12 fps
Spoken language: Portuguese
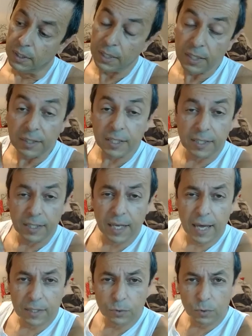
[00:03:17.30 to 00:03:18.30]

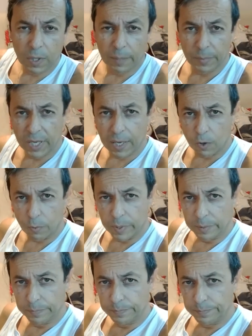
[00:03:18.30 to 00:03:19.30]
interligado à minha
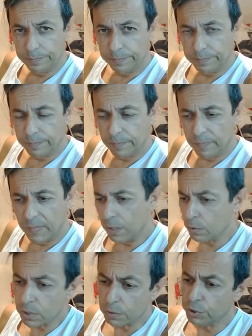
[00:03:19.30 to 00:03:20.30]
alma.
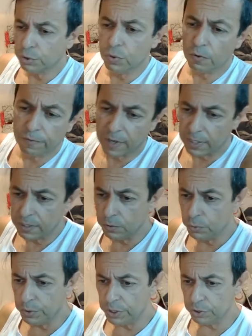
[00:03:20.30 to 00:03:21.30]
Eu não estou
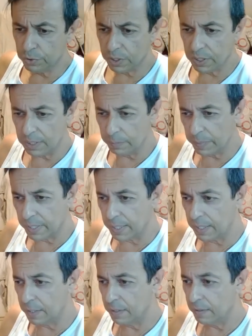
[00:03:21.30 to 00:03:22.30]
falando isto aqui
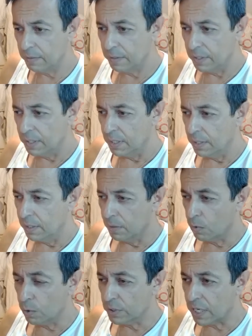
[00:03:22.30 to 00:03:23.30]
para
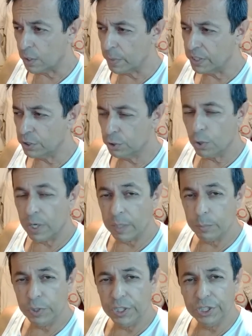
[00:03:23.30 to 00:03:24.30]
contar uma história
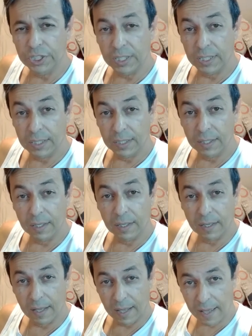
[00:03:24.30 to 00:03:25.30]
bonitinha.
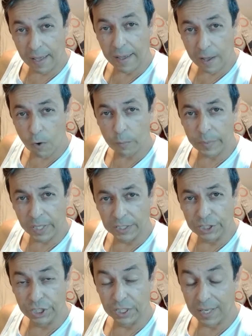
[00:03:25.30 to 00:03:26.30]
É
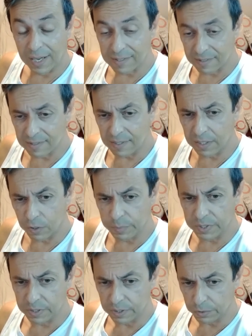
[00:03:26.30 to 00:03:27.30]
realmente assim que eu
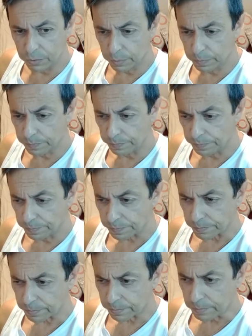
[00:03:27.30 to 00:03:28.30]
me sinto.
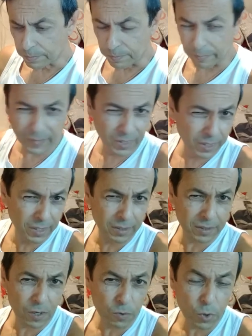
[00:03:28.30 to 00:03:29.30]

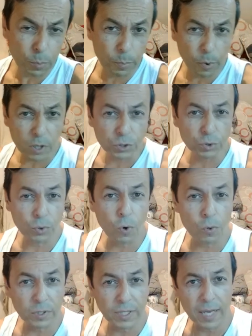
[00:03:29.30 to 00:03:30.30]
Então eu posso
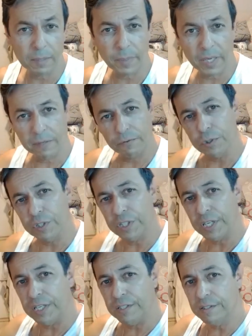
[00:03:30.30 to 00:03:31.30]
contar para
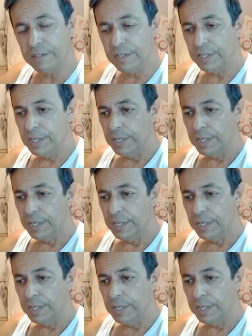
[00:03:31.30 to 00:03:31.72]
vocês